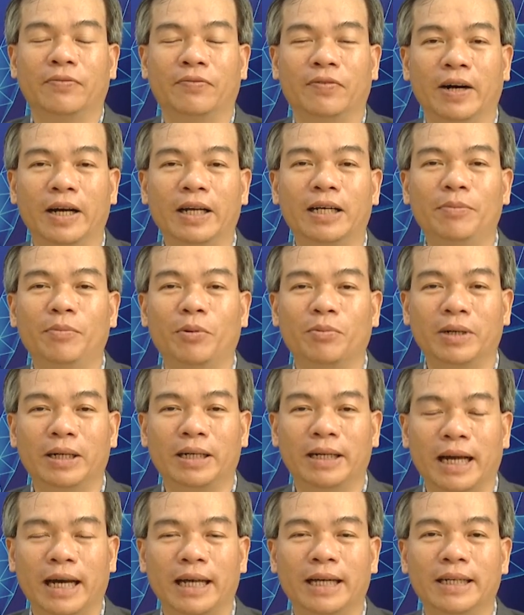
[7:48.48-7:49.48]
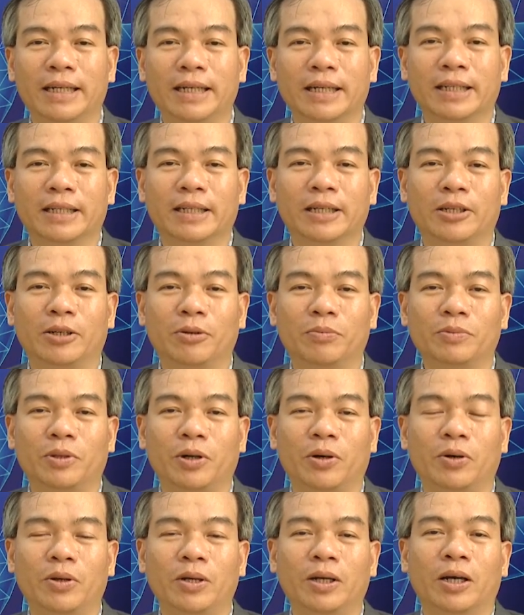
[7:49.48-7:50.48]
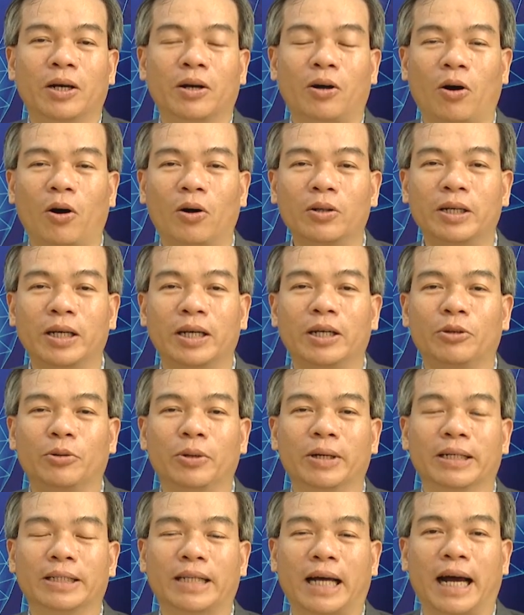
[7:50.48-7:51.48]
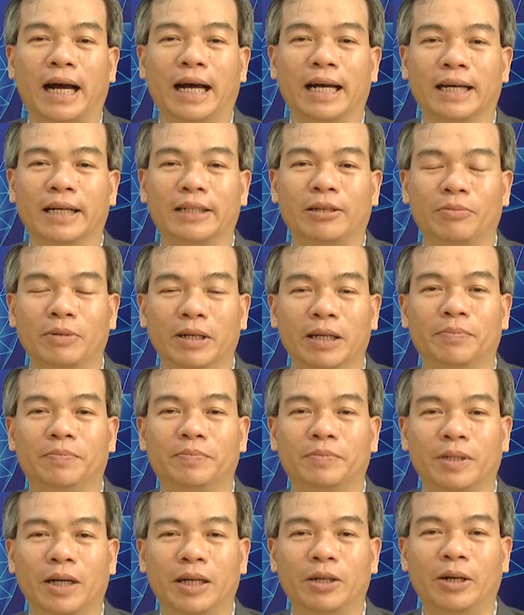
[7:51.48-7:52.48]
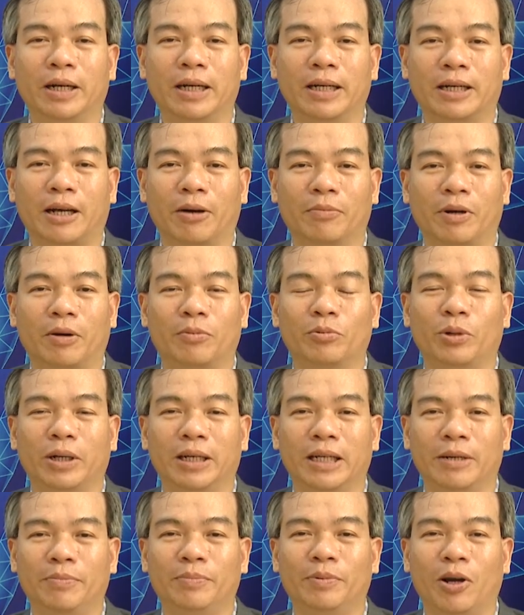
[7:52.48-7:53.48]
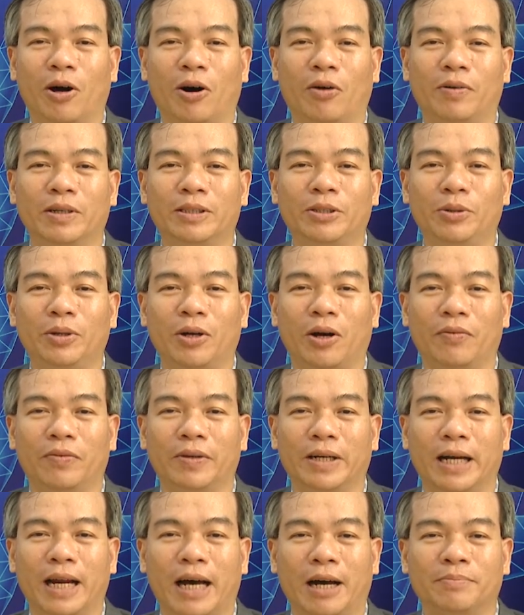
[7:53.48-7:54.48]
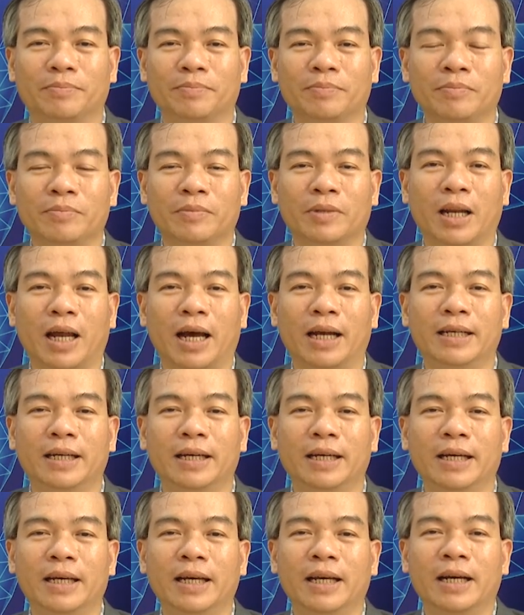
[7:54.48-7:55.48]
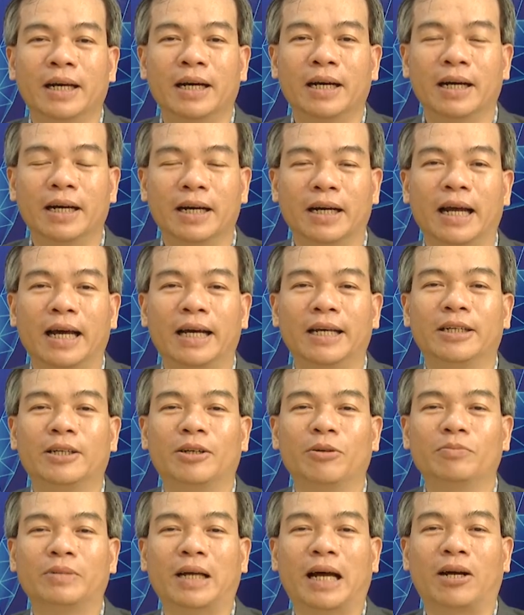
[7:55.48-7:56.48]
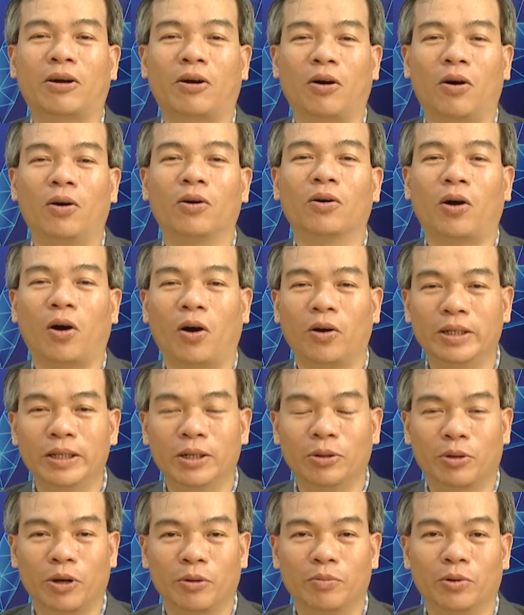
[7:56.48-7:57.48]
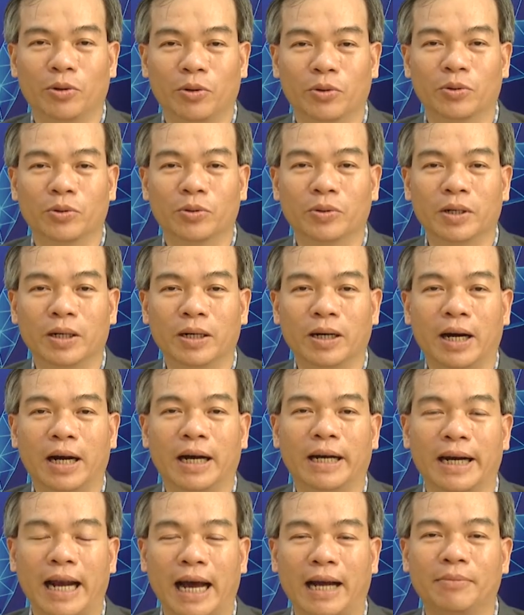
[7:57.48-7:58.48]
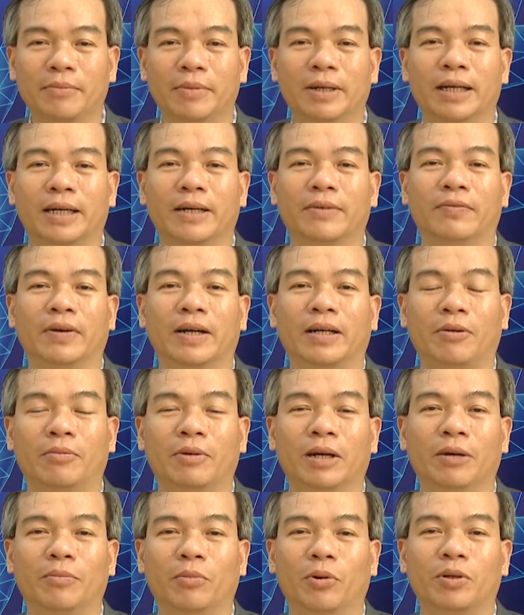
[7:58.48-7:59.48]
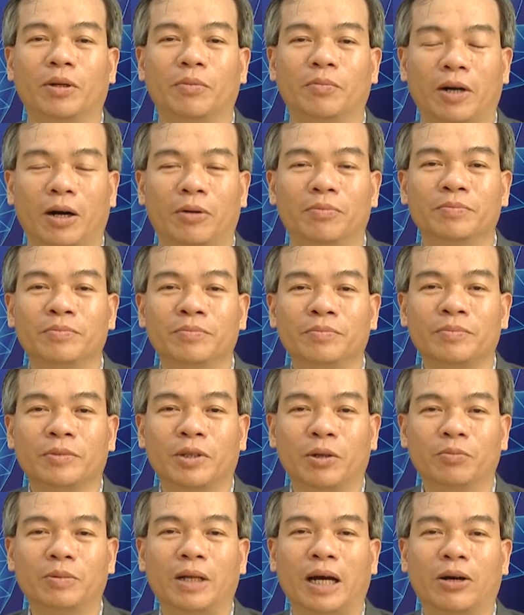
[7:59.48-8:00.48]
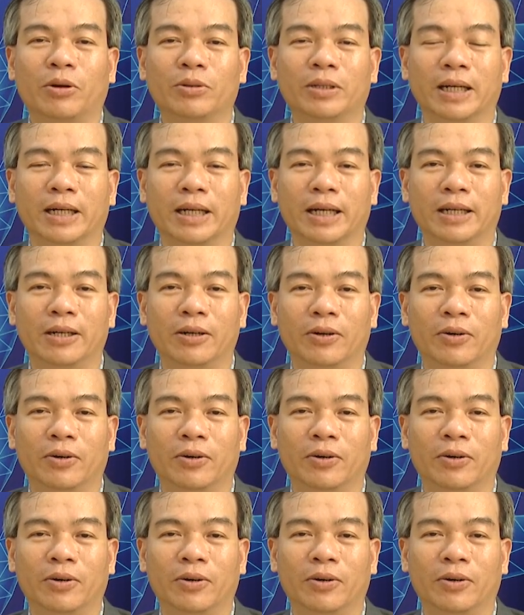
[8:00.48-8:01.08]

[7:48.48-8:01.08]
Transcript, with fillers: với cái mục đích này thì chúng tôi có thể truyền tải cái thông điệp tới cộng đồng doanh nghiệp nhỏ và siêu nhỏ Việt Nam là gì? Ở đây chúng ta còn có nhiều công cụ, đặc biệt với công nghệ 4.0, chúng ta có thể kết